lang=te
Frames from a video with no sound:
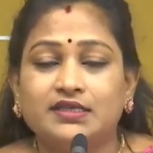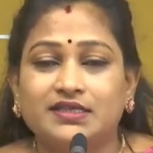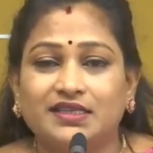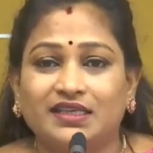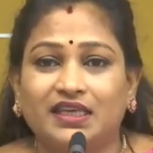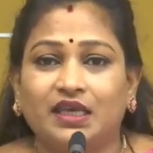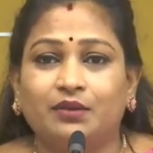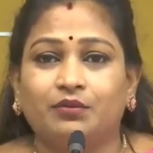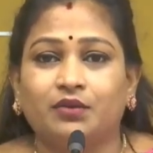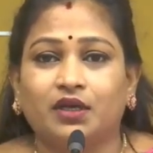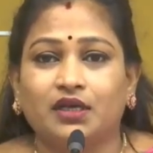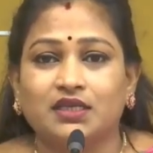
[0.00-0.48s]

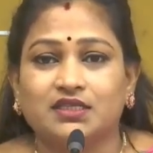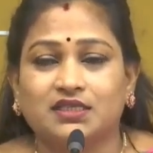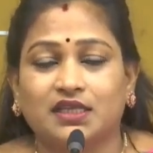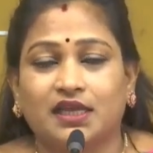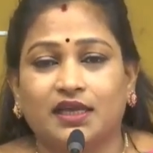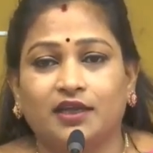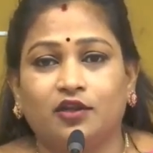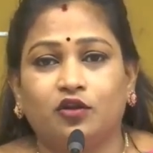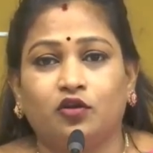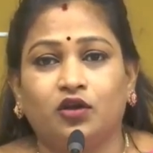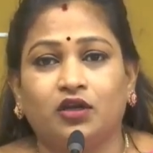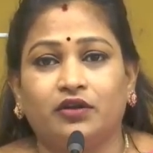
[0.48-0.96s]
సీఎంగా
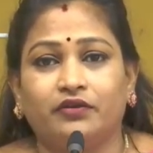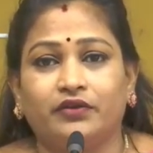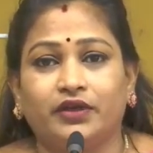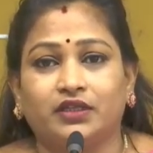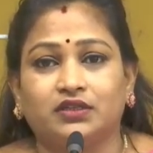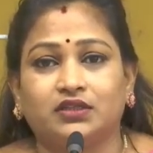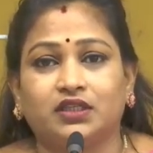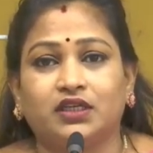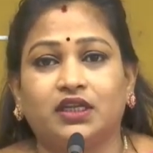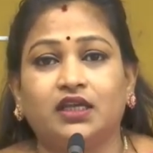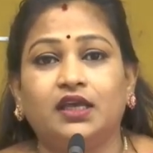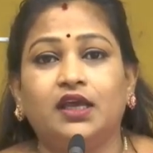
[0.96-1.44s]
స్థాయిలో ఉన్న
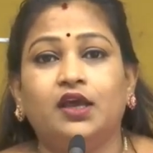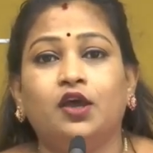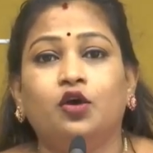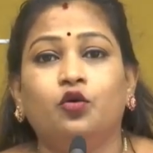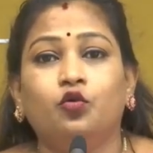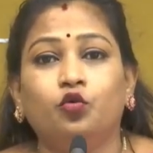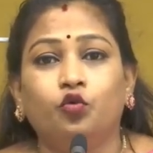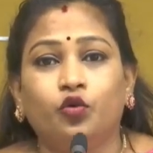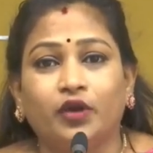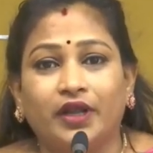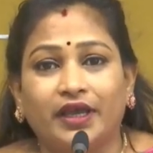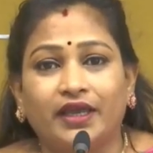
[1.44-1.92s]
వ్యక్తిని
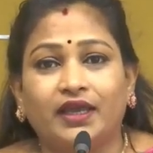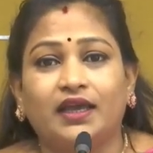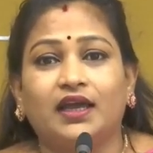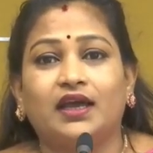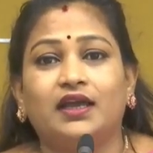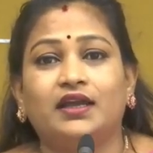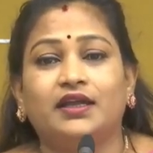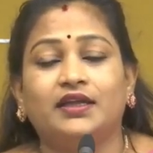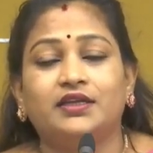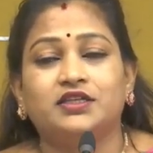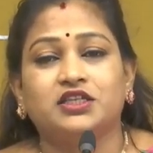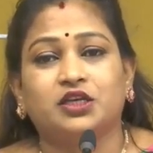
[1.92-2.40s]

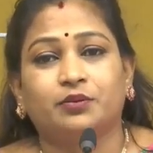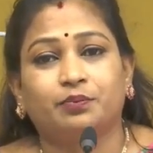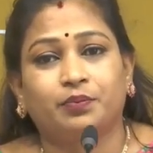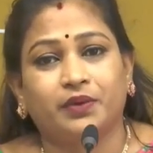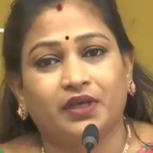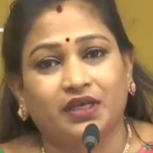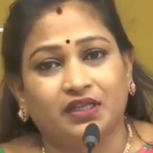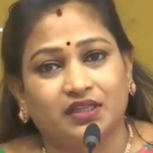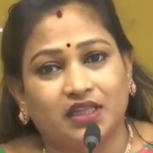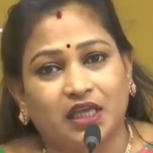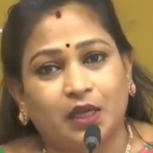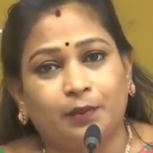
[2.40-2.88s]
ఉరేయాలి అని
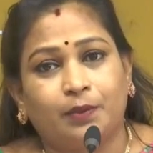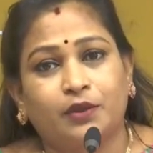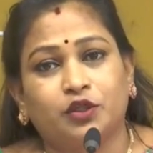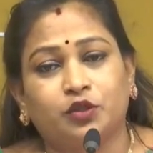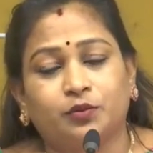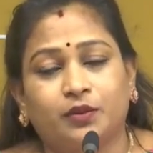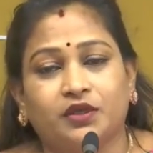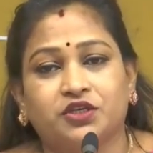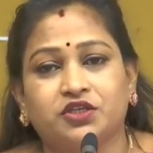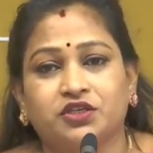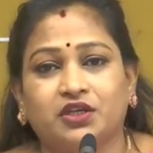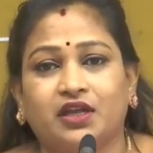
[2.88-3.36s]
చెప్పి ఇదే
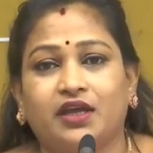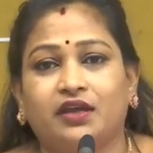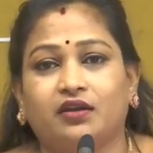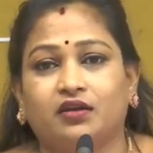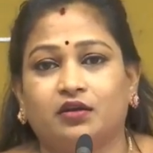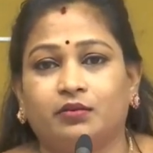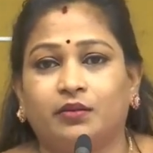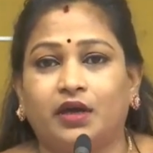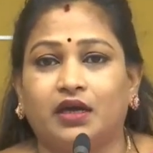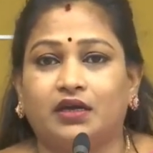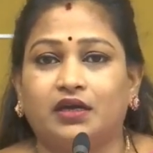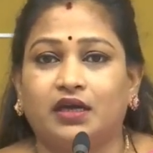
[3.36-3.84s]
ప్రతిపక్ష
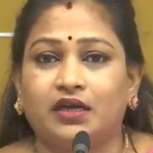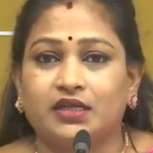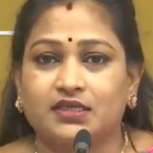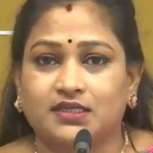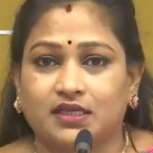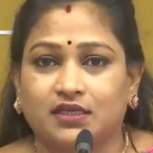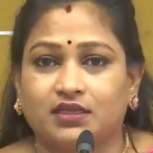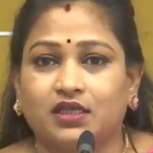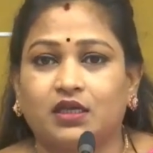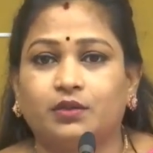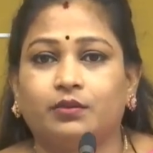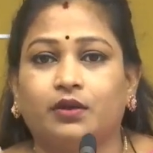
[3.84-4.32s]
నాయకుడు మాట్లాడిన
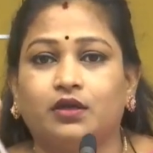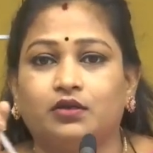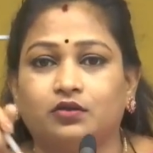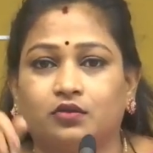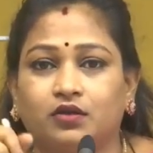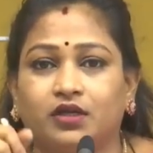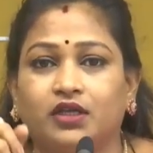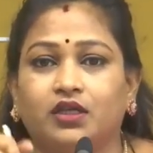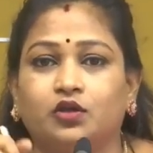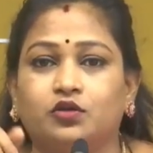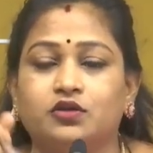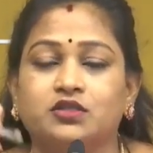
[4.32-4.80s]

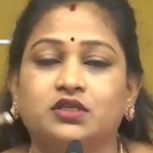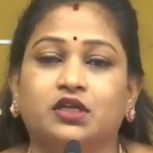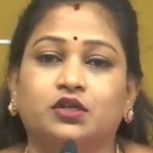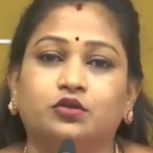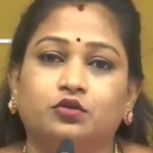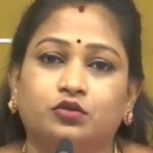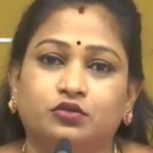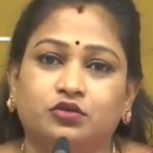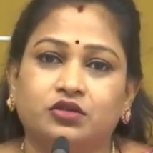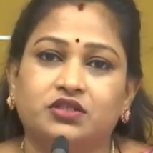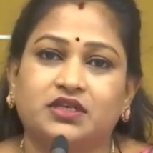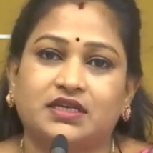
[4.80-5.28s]
సందర్భాన్ని కూడా ఈరోజు
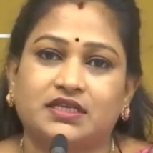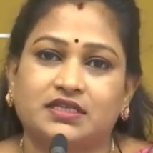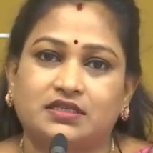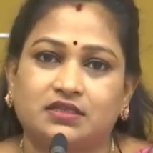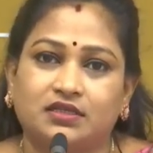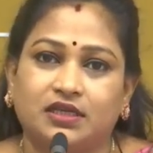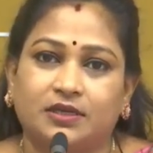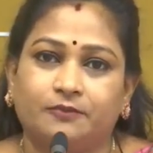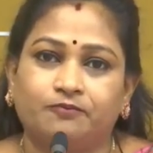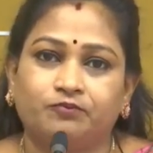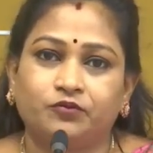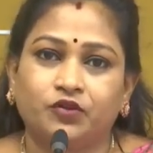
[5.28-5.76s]
నేను గుర్తు
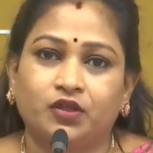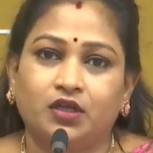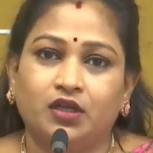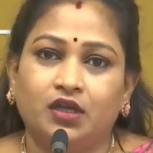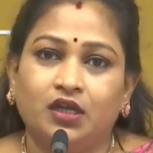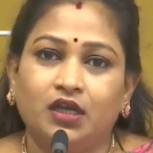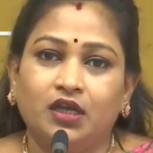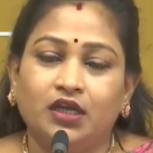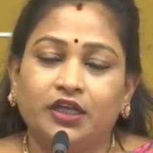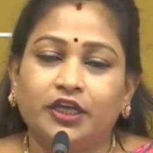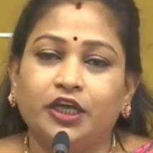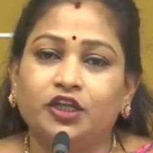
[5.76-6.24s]
చేస్తున్నా
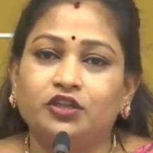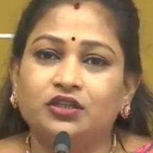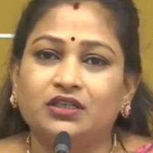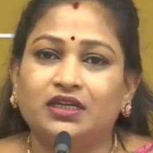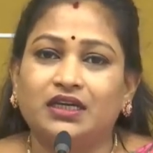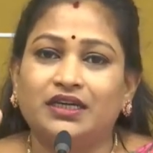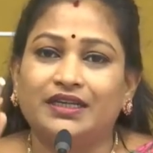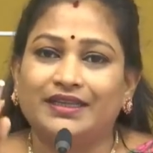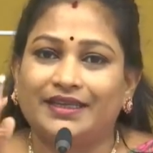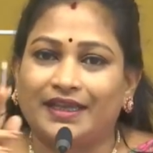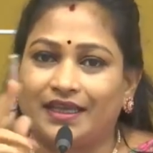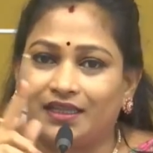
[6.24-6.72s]

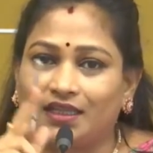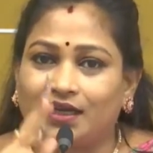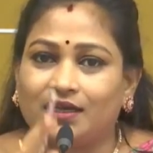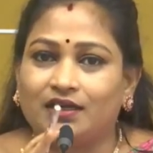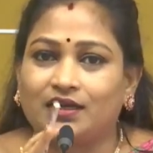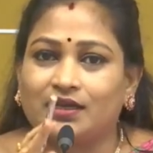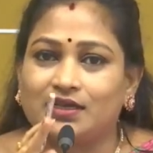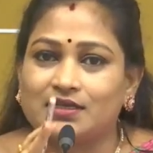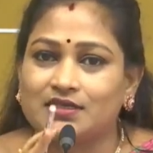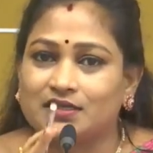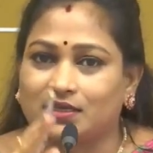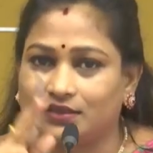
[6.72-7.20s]
ఎందుకంటే యథా
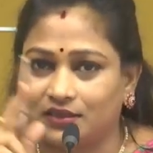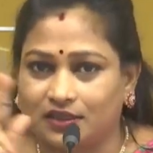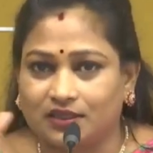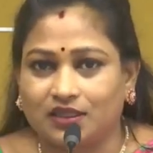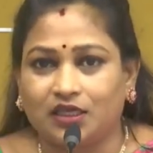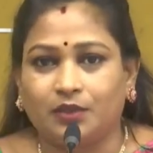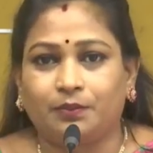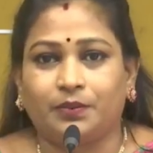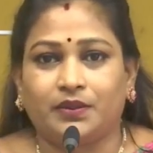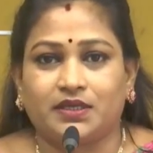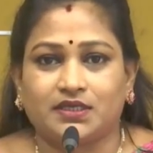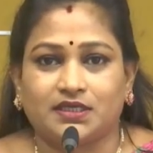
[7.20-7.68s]
రాజా
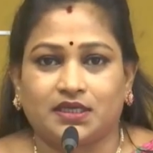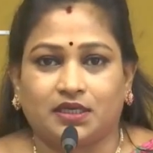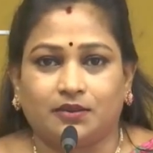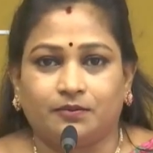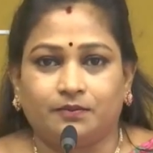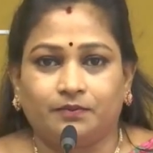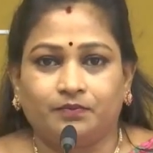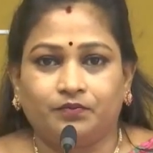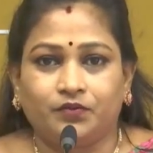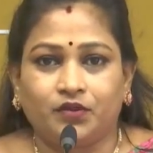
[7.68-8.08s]
తదా ప్రజ